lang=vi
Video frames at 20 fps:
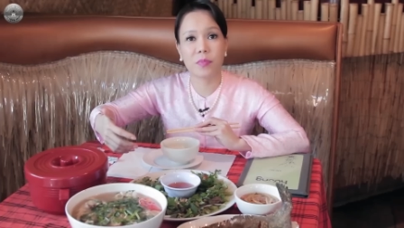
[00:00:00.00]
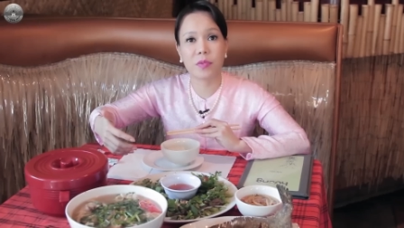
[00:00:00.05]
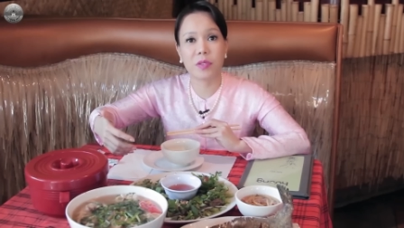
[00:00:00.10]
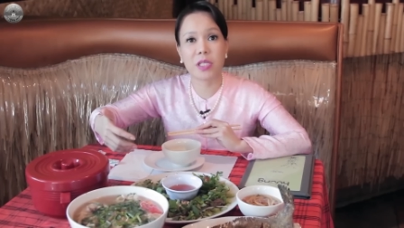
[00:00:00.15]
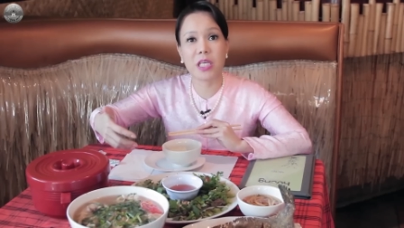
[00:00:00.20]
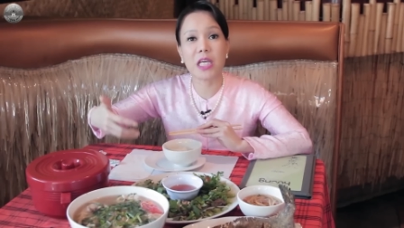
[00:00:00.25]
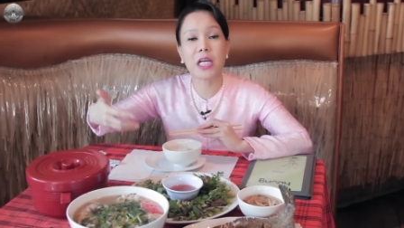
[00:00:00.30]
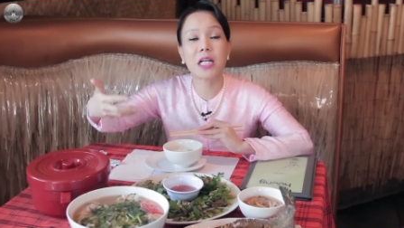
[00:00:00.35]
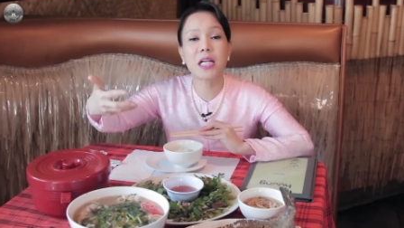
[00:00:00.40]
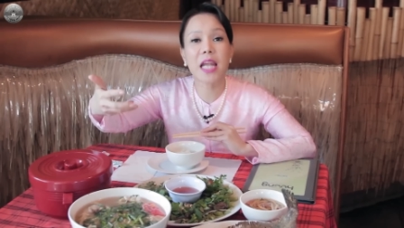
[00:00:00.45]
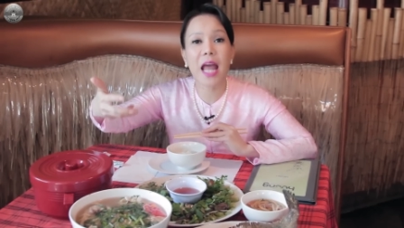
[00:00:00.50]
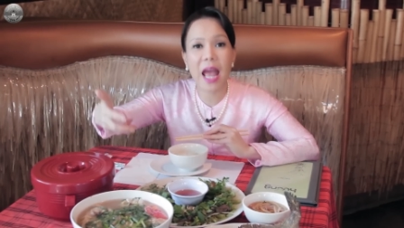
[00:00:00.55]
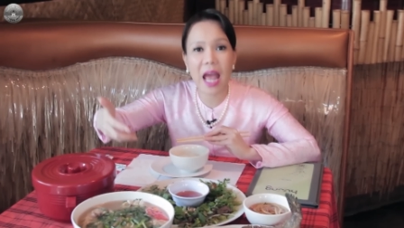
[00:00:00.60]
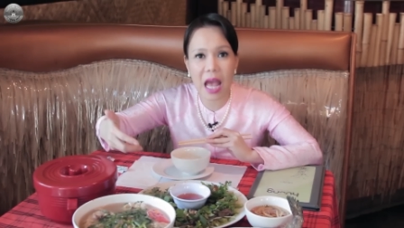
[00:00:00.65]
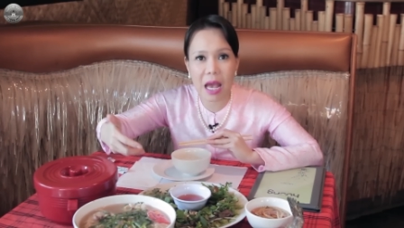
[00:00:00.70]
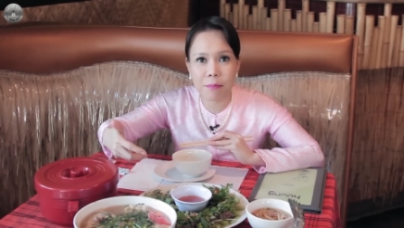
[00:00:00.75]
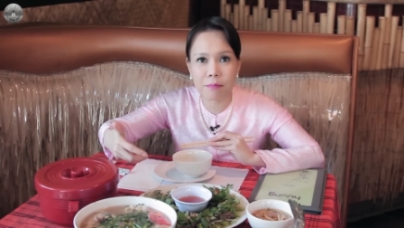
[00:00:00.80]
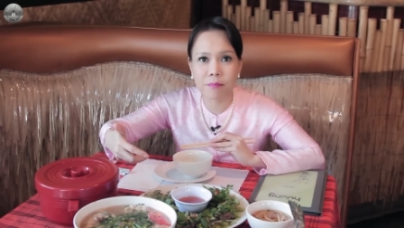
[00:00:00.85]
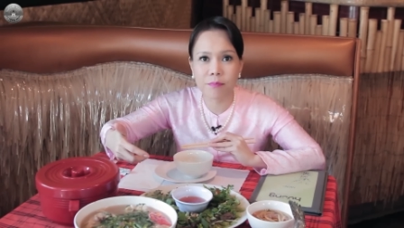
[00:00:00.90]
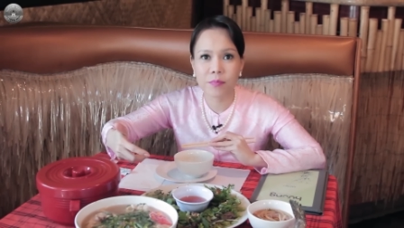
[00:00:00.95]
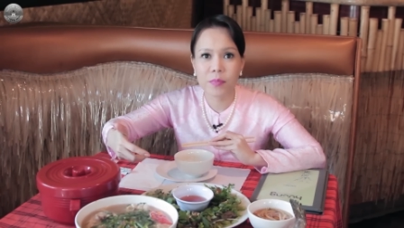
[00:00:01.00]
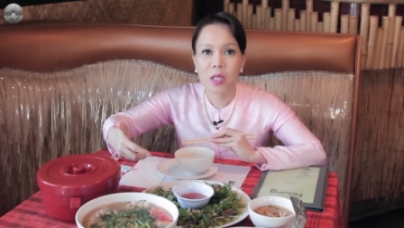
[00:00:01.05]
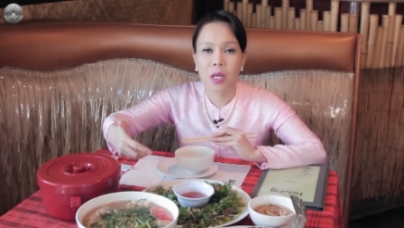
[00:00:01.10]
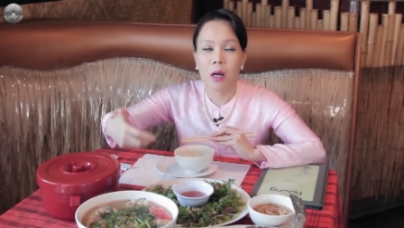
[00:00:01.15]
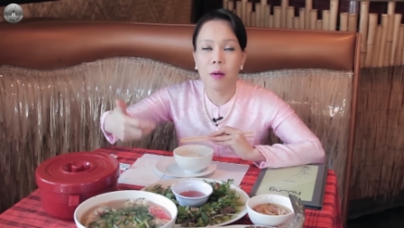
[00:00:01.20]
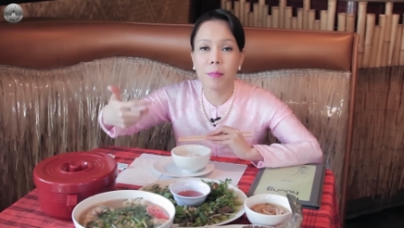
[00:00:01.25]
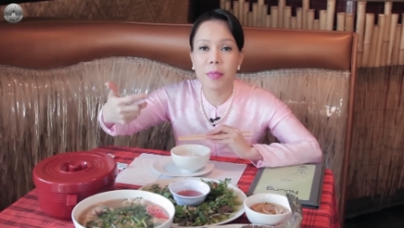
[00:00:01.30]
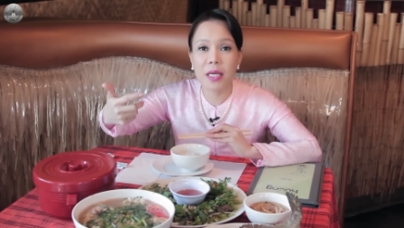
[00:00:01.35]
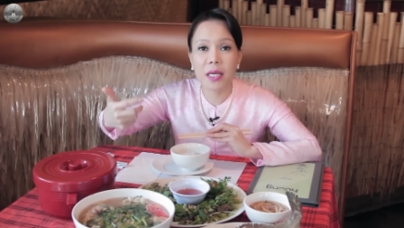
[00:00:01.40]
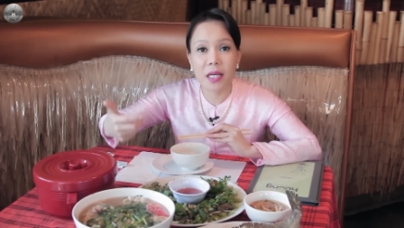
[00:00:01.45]
Việt Nam,
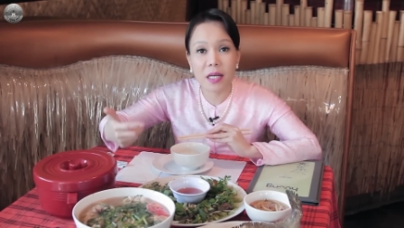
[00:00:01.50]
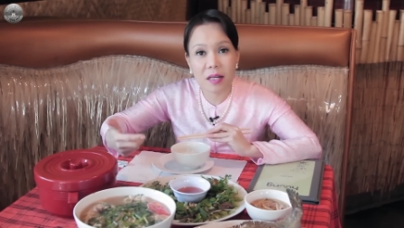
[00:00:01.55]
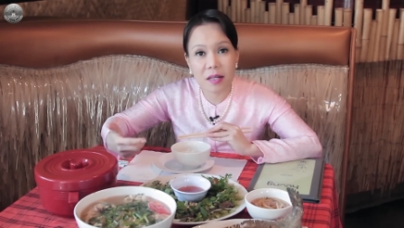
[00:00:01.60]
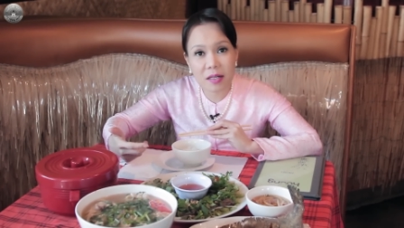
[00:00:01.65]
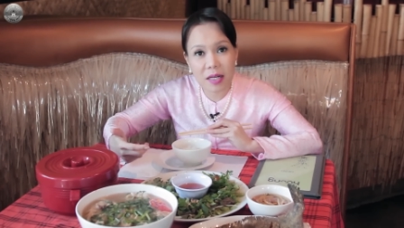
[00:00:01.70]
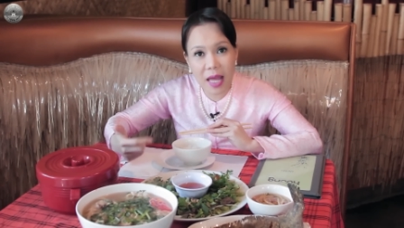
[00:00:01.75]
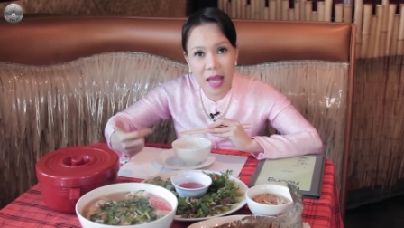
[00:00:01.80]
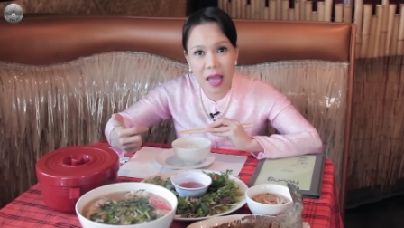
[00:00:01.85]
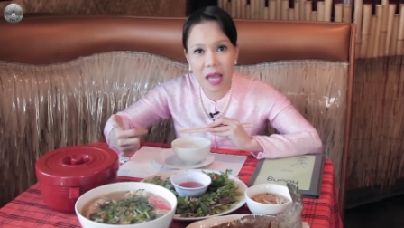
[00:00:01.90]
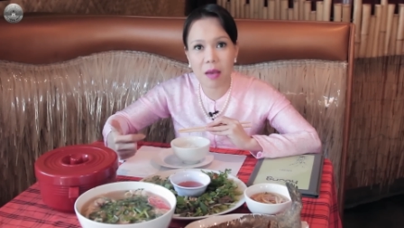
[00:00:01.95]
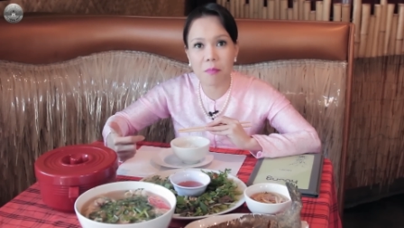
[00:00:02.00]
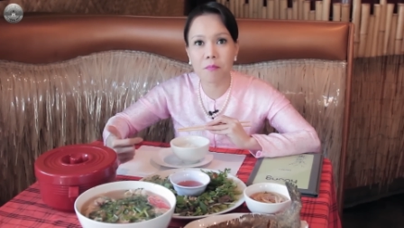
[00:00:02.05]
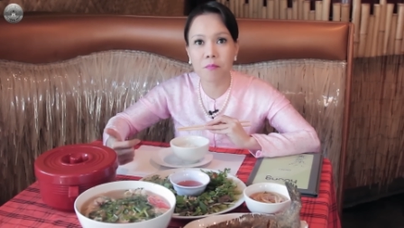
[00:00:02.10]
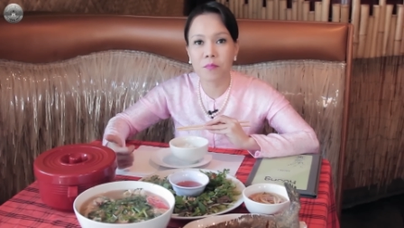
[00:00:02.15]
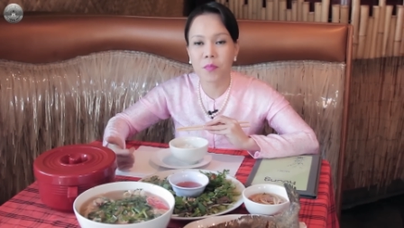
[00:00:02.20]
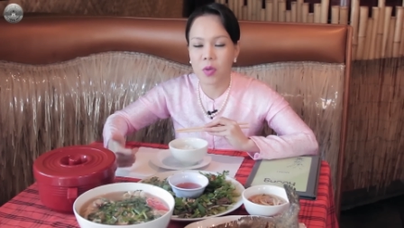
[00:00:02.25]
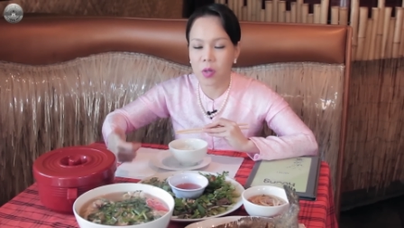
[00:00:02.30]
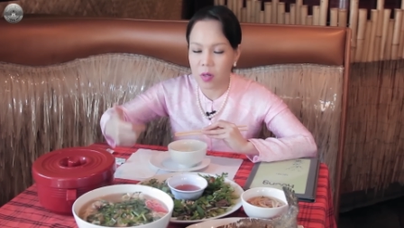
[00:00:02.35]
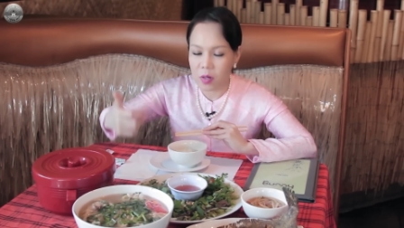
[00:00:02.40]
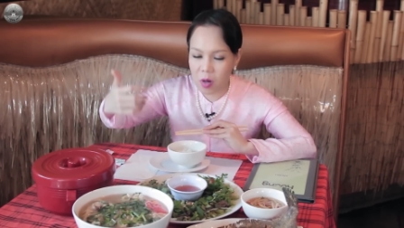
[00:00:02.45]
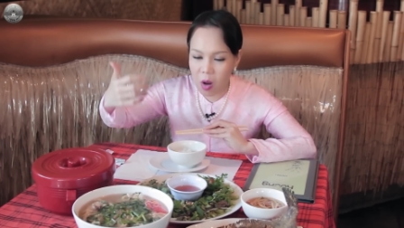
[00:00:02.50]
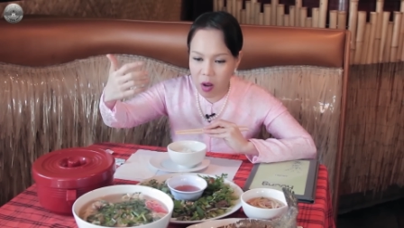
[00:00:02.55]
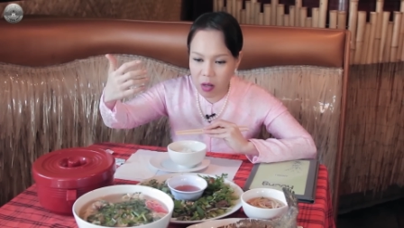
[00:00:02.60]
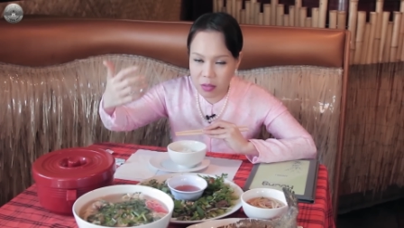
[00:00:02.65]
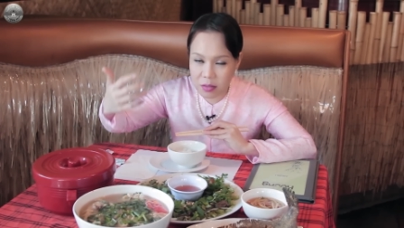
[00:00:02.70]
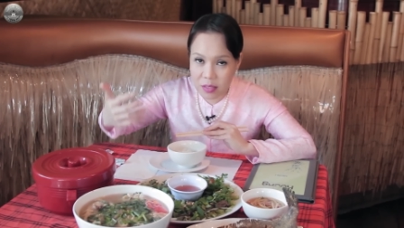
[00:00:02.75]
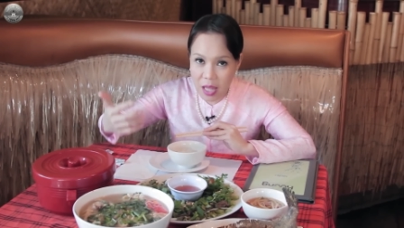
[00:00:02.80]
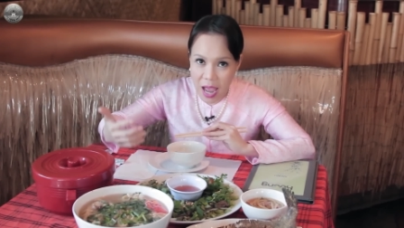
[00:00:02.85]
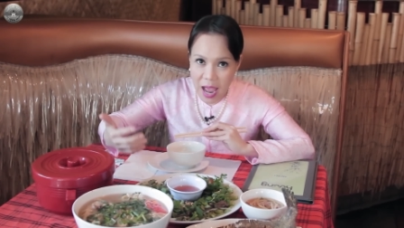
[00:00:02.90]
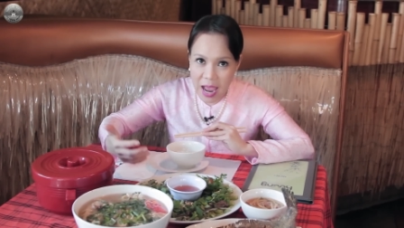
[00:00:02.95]
miền Nam có
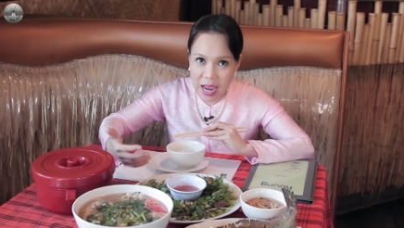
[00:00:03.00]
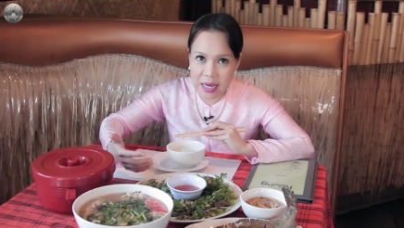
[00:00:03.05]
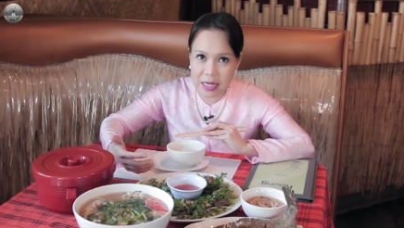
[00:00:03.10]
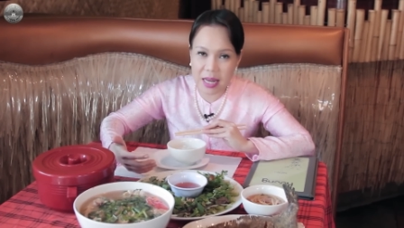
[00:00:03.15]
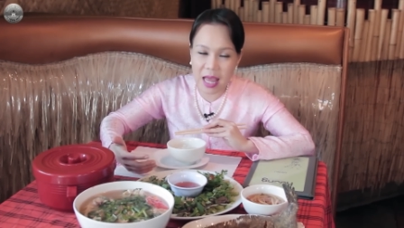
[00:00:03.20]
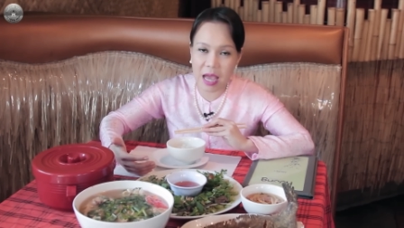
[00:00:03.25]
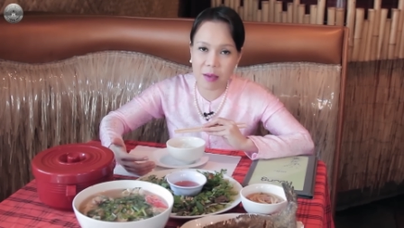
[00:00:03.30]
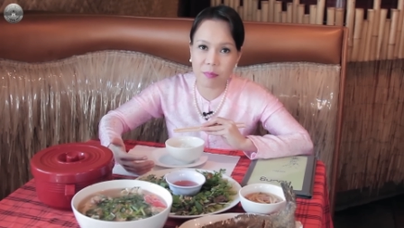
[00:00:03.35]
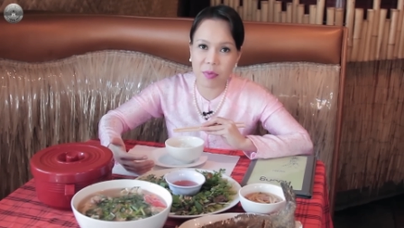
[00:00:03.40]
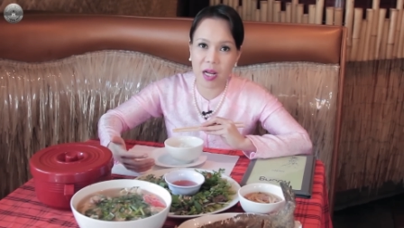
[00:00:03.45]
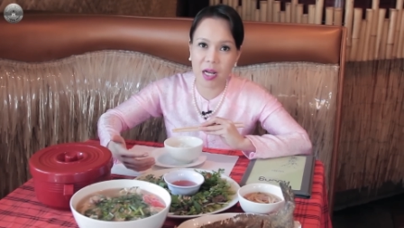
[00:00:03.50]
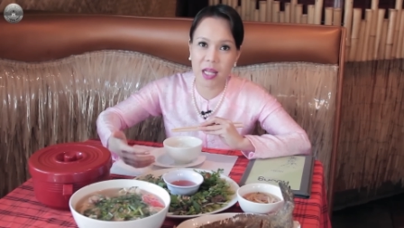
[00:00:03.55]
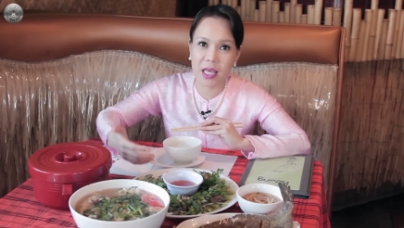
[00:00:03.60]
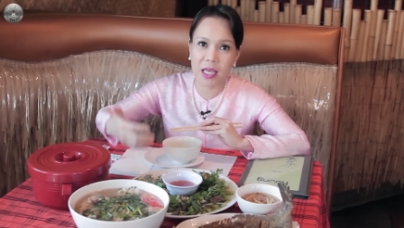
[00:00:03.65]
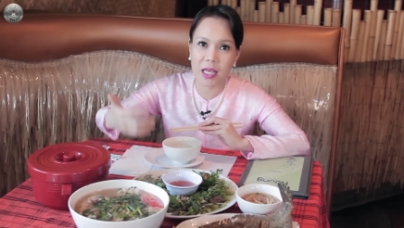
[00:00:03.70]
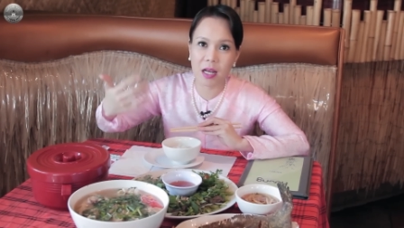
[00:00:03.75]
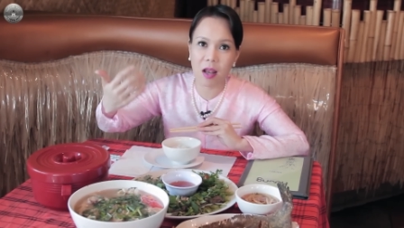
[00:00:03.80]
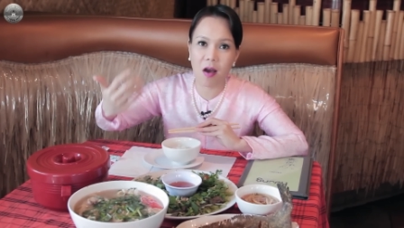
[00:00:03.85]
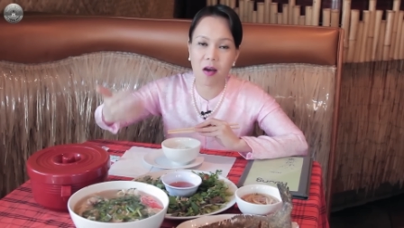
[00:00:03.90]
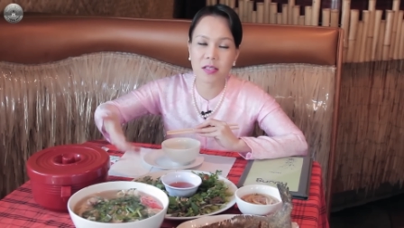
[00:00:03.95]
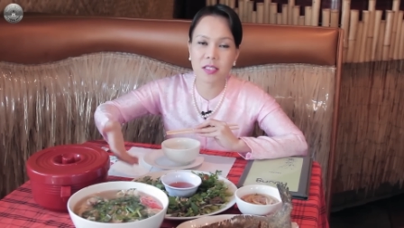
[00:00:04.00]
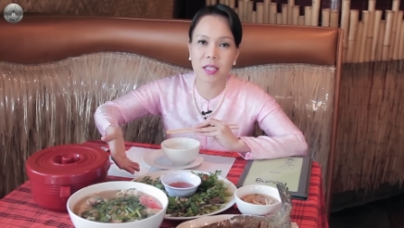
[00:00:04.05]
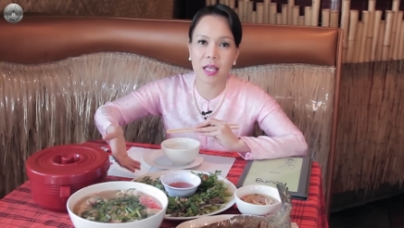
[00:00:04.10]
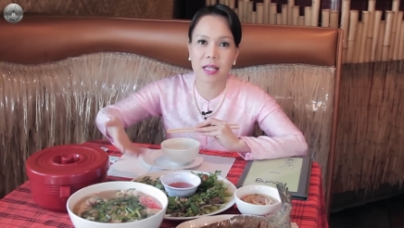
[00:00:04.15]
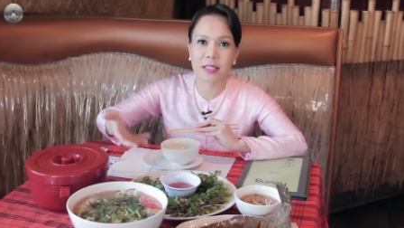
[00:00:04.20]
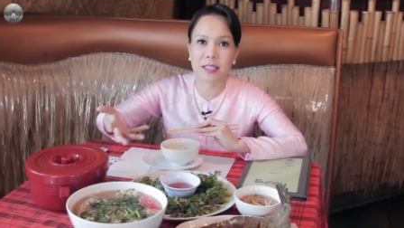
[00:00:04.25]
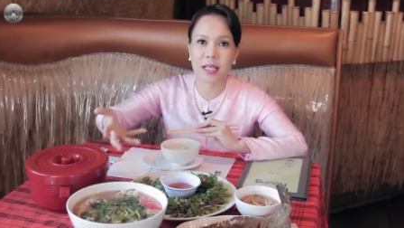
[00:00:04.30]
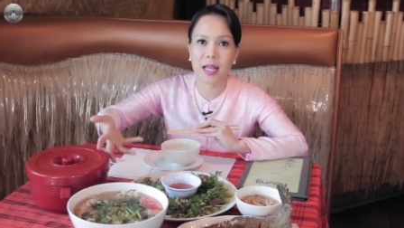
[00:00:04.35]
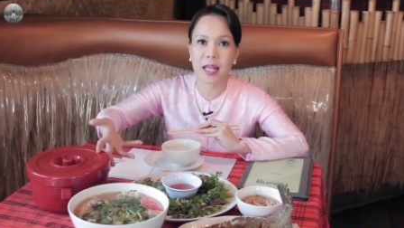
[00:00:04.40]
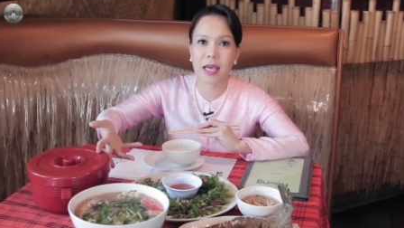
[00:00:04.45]
tại Nam Cali, Los
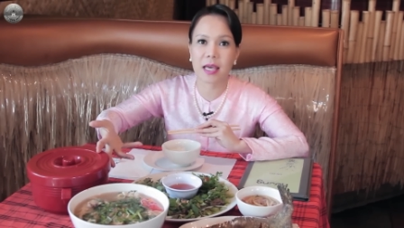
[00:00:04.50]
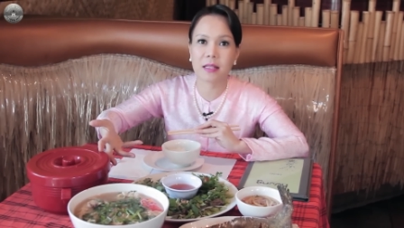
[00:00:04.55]
Angeles,